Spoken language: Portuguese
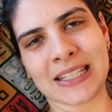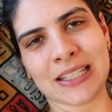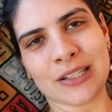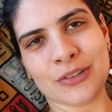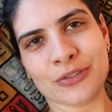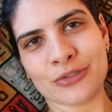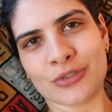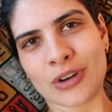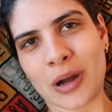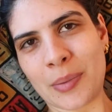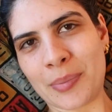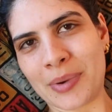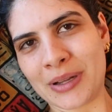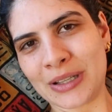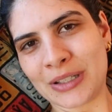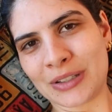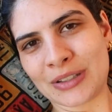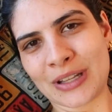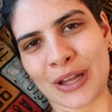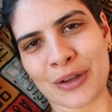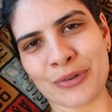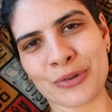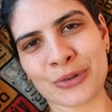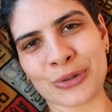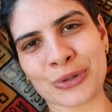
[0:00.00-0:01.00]
não vou
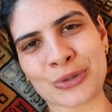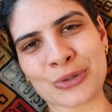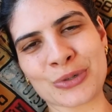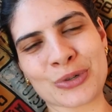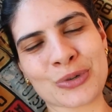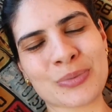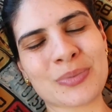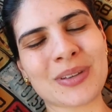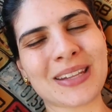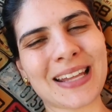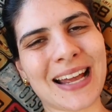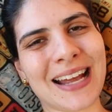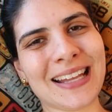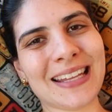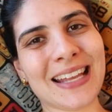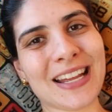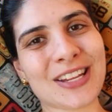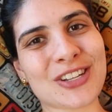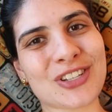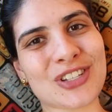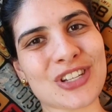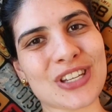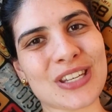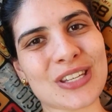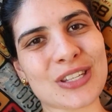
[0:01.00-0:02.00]
abandonar o YouTube, nada
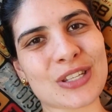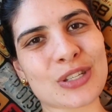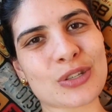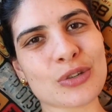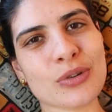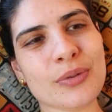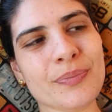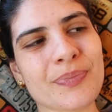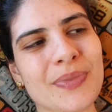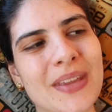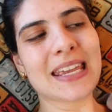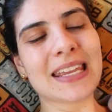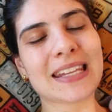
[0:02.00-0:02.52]
disso.